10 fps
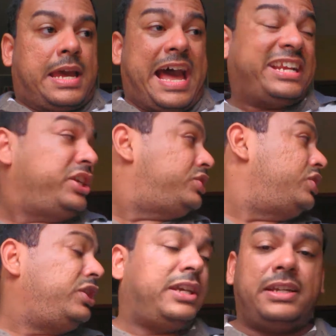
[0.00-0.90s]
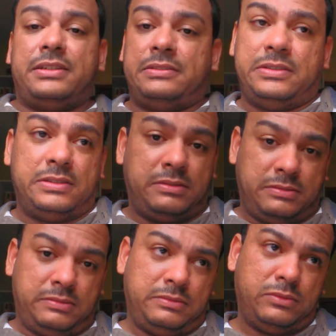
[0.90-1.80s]
a Argentina,
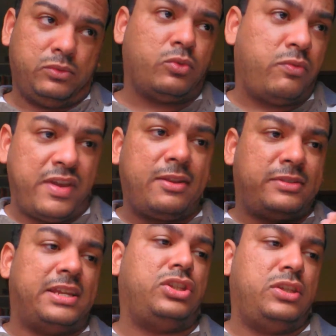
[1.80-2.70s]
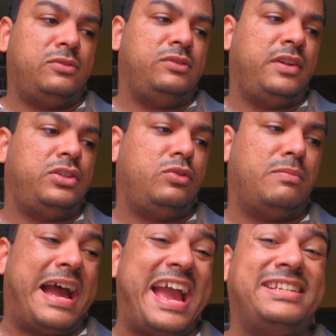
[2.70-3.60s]
os governos argentinos investiram
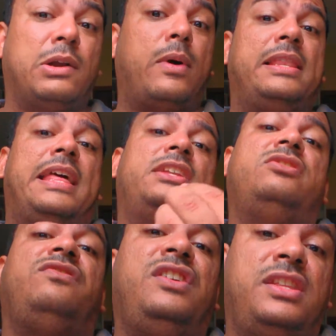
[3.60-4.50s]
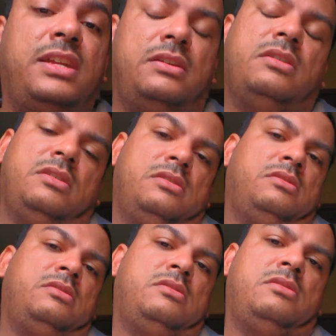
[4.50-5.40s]
mais na qualidade de vida
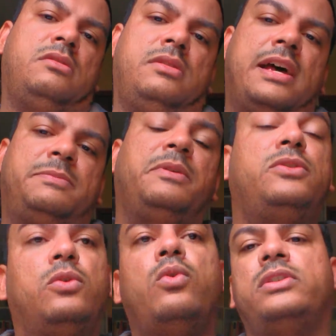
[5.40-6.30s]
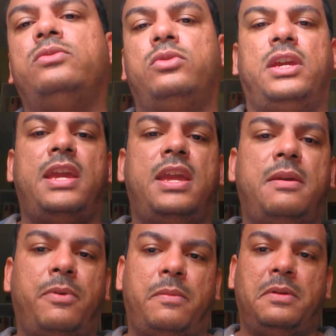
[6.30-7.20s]
das pessoas do
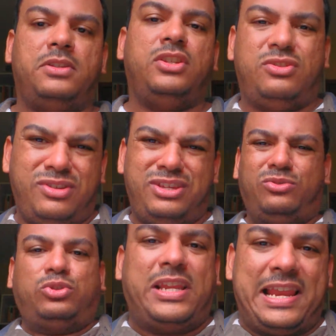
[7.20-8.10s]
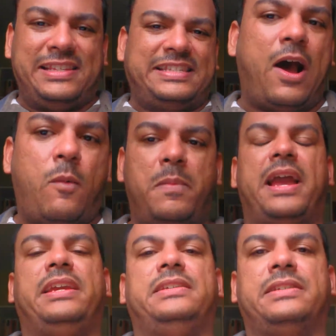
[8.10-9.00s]
que propriamente dito industrializar o
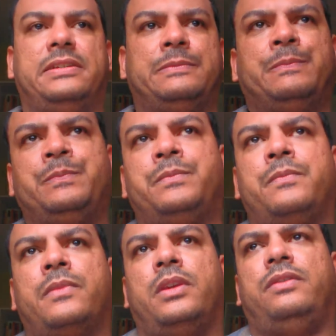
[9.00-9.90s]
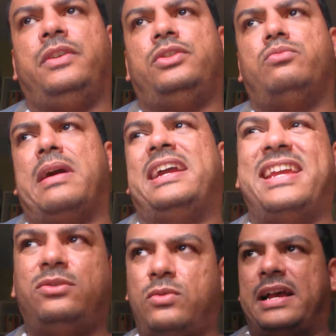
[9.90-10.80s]
país, né? investiu mais
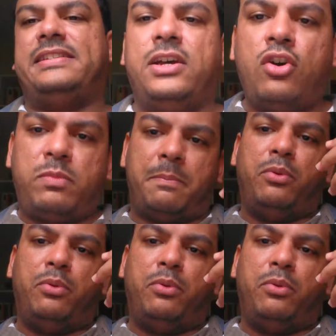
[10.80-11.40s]
na educação para